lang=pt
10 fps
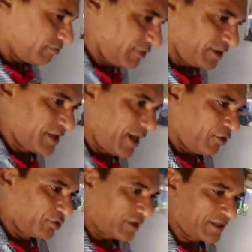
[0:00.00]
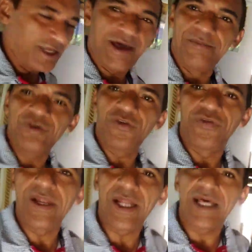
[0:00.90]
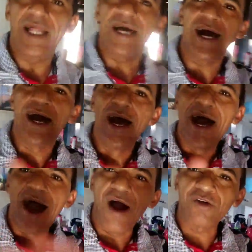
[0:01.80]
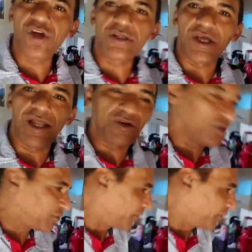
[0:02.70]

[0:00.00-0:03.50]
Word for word: de, da outra é muito filho. É, é alta otária. Quantos